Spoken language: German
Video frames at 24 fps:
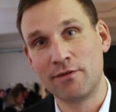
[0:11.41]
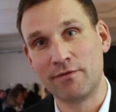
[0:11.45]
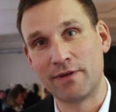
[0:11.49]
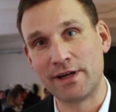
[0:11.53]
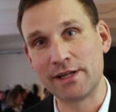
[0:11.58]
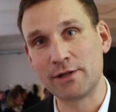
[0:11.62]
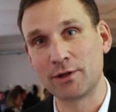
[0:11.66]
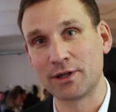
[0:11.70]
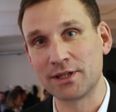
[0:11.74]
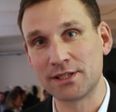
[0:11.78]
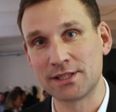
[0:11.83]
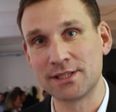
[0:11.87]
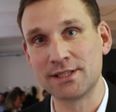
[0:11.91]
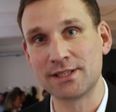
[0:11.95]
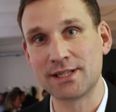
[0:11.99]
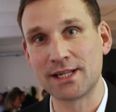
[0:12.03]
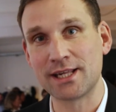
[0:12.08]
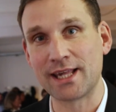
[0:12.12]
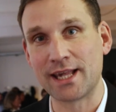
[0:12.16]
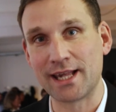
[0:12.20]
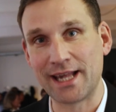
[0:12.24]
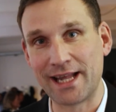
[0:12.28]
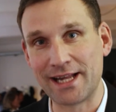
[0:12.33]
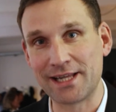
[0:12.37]
weil Juristen
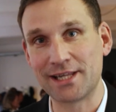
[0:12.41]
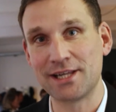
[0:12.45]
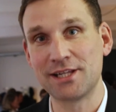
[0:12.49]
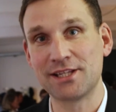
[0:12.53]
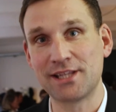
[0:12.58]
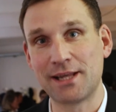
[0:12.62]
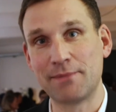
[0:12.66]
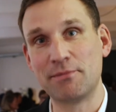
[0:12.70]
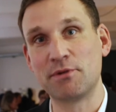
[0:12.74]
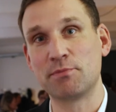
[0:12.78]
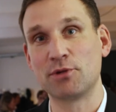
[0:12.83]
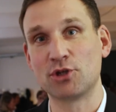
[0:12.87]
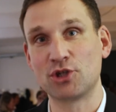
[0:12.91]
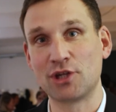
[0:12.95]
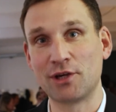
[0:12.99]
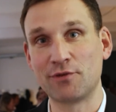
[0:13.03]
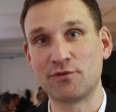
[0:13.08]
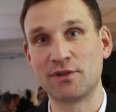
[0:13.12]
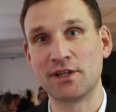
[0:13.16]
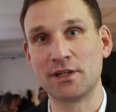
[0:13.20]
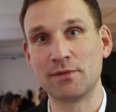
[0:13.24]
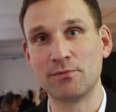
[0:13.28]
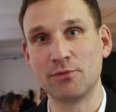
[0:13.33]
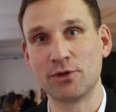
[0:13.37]
sich endlich damit
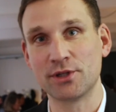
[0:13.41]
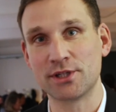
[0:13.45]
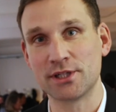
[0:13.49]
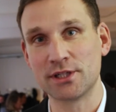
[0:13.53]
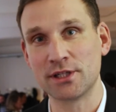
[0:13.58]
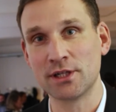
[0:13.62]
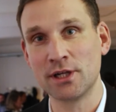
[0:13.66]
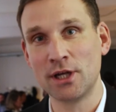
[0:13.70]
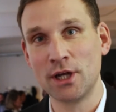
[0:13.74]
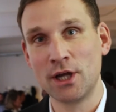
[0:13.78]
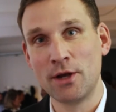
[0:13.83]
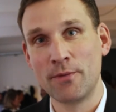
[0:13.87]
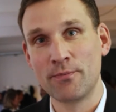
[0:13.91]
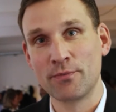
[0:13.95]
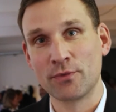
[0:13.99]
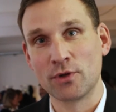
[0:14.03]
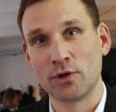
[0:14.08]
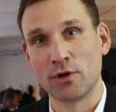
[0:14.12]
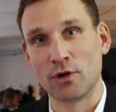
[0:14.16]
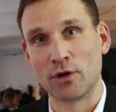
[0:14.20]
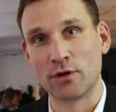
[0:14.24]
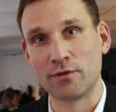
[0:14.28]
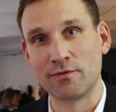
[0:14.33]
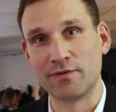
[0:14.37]
beschäftigen müssen
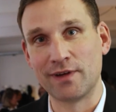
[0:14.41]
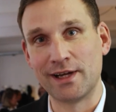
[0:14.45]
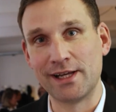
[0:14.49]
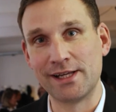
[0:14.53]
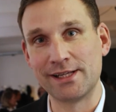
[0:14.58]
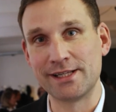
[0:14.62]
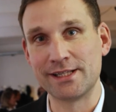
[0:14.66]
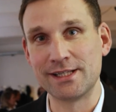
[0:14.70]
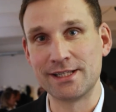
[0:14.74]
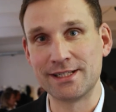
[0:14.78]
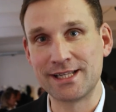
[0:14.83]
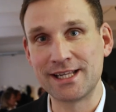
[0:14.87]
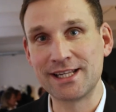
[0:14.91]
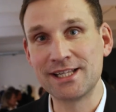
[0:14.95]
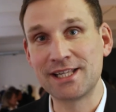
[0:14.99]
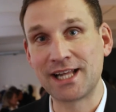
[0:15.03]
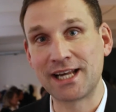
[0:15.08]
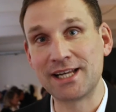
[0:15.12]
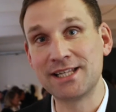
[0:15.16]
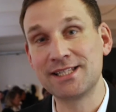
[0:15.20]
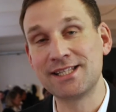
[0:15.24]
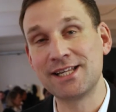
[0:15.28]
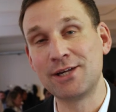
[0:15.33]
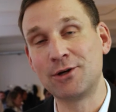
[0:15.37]
und weil die
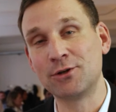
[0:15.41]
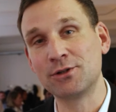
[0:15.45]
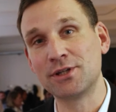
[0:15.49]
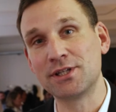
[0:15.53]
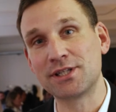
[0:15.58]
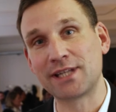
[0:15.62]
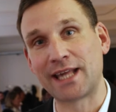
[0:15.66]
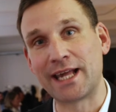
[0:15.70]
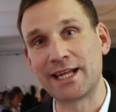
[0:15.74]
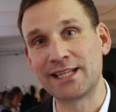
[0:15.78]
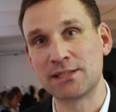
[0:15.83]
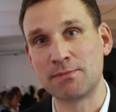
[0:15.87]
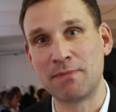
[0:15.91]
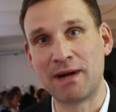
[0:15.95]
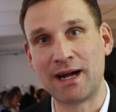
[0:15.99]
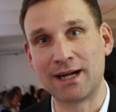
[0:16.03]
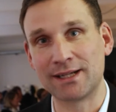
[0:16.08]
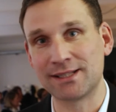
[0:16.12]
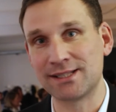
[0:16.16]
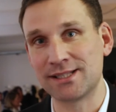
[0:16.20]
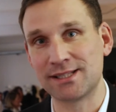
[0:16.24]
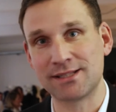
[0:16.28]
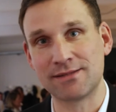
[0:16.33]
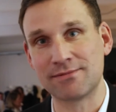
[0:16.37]
Digitalisierung des
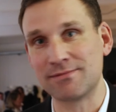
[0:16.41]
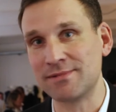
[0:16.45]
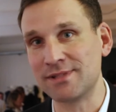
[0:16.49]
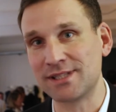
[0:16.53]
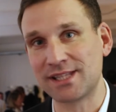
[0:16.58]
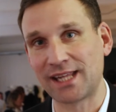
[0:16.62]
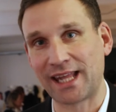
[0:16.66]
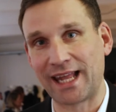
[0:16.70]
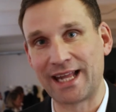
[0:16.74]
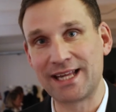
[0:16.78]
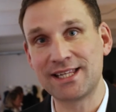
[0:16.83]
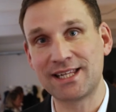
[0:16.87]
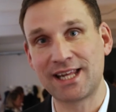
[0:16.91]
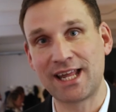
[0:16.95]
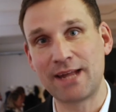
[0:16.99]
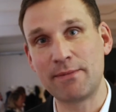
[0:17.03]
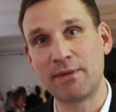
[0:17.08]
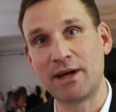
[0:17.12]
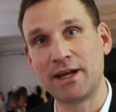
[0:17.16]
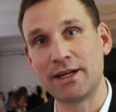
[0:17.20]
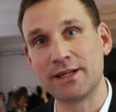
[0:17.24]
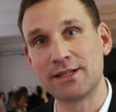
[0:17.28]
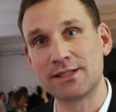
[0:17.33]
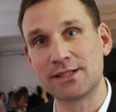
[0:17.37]
Rechtsmarkts ein
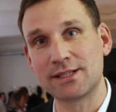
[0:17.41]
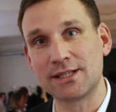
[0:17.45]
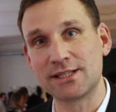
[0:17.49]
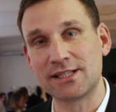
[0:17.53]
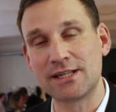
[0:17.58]
Trendthema ist.